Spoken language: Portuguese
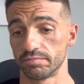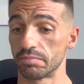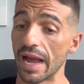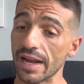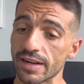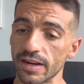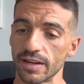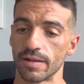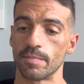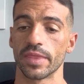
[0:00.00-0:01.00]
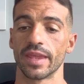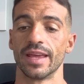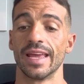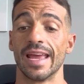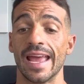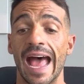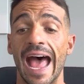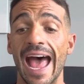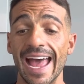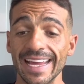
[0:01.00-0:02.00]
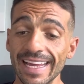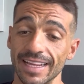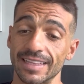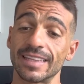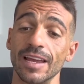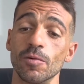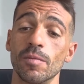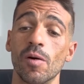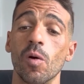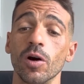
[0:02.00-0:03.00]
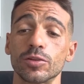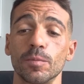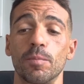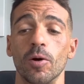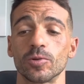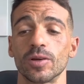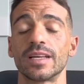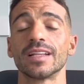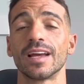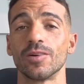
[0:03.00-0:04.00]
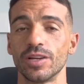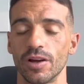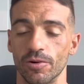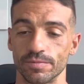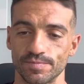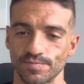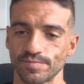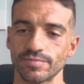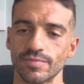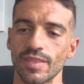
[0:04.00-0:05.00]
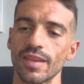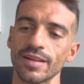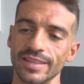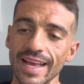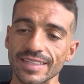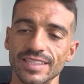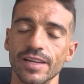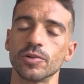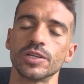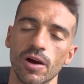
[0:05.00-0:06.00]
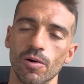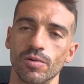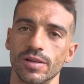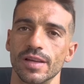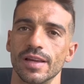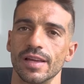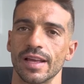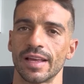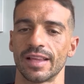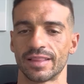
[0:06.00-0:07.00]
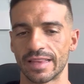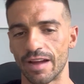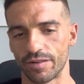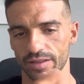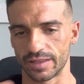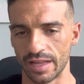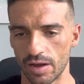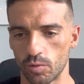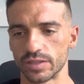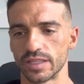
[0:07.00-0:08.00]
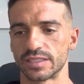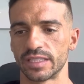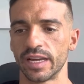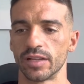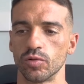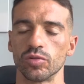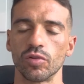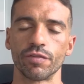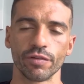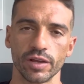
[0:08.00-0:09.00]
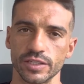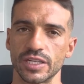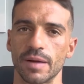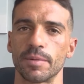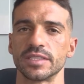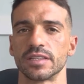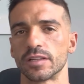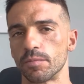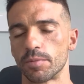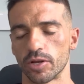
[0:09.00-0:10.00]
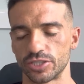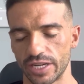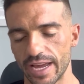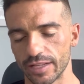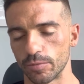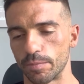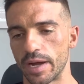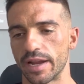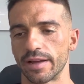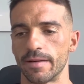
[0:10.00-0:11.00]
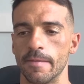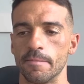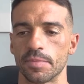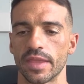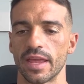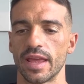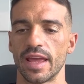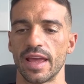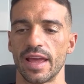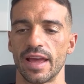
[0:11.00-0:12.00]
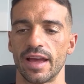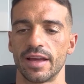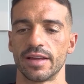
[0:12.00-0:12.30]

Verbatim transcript: Bacana. Aí tem um outro ponto aqui na reunião. Nessa reunião que estava acontecendo, Rodolfo Landim apresentando o projeto para é,